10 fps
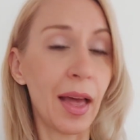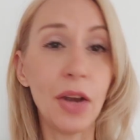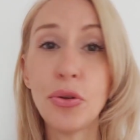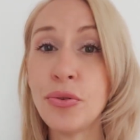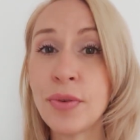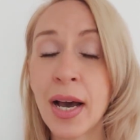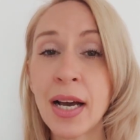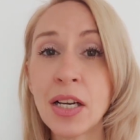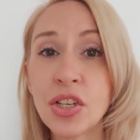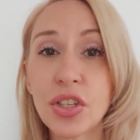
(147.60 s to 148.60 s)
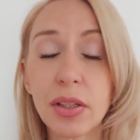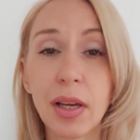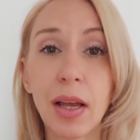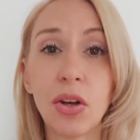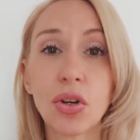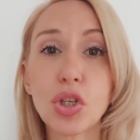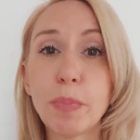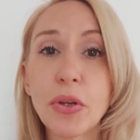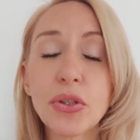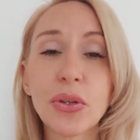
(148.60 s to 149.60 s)
Le nuage, alors je
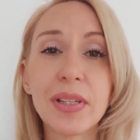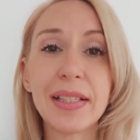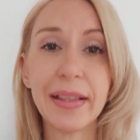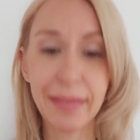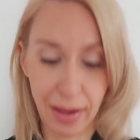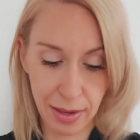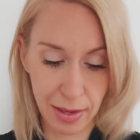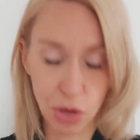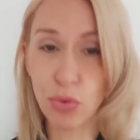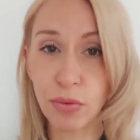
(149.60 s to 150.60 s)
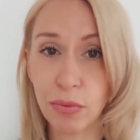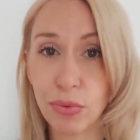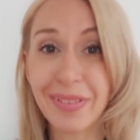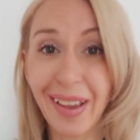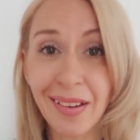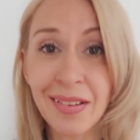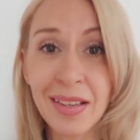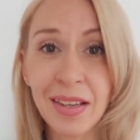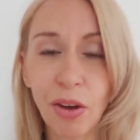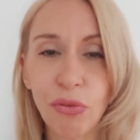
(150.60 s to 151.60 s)
pense que c'est une,
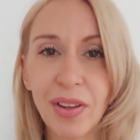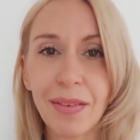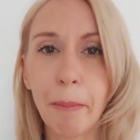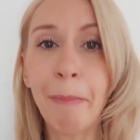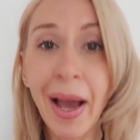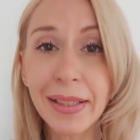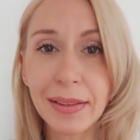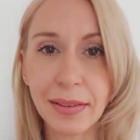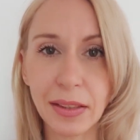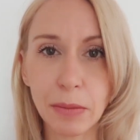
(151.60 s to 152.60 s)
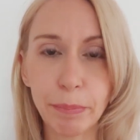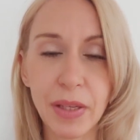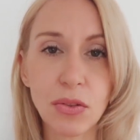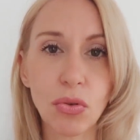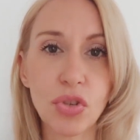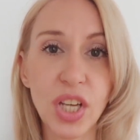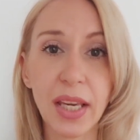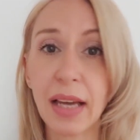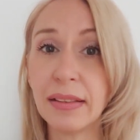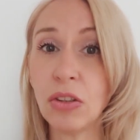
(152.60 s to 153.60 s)
technique en fait marketing parce que j'ai
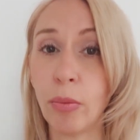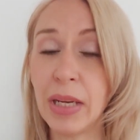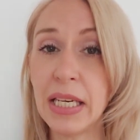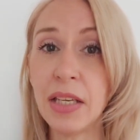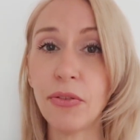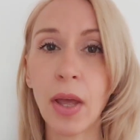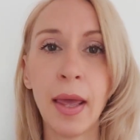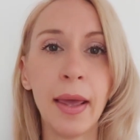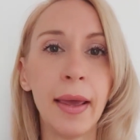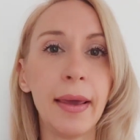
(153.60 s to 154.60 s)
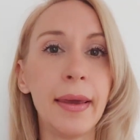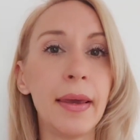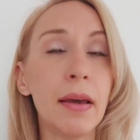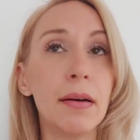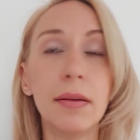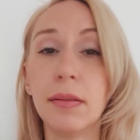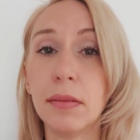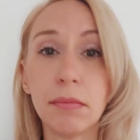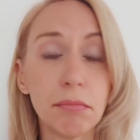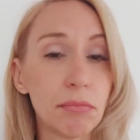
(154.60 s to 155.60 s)
regardé dans mes livres et euh,
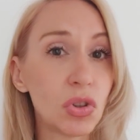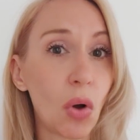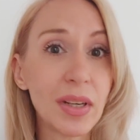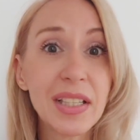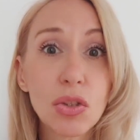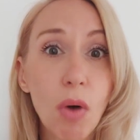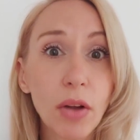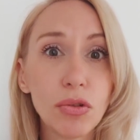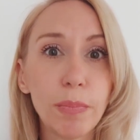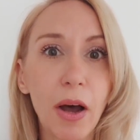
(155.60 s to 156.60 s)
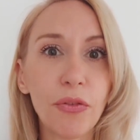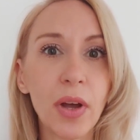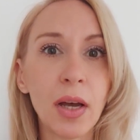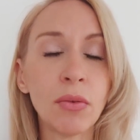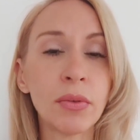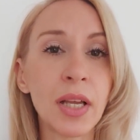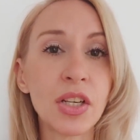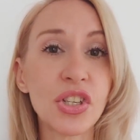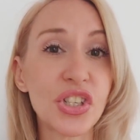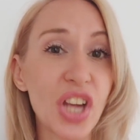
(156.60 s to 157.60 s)
dans l'histoire du parfum, on
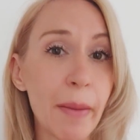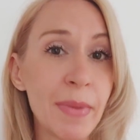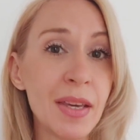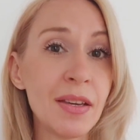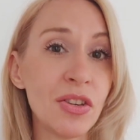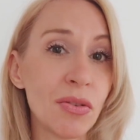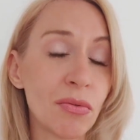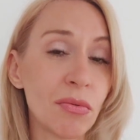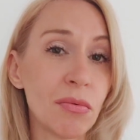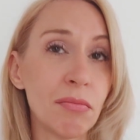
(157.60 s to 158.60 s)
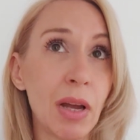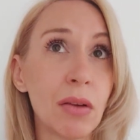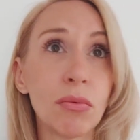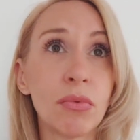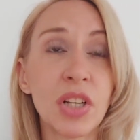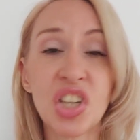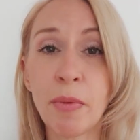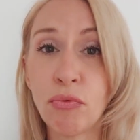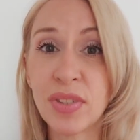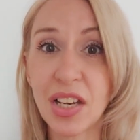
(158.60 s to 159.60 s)
n'a jamais, ben,
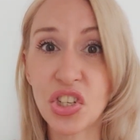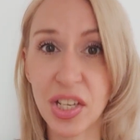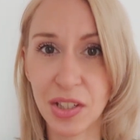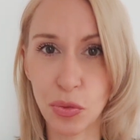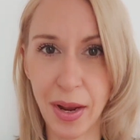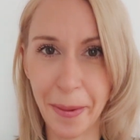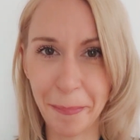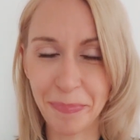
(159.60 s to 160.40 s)
jamais vu cette gestuelle.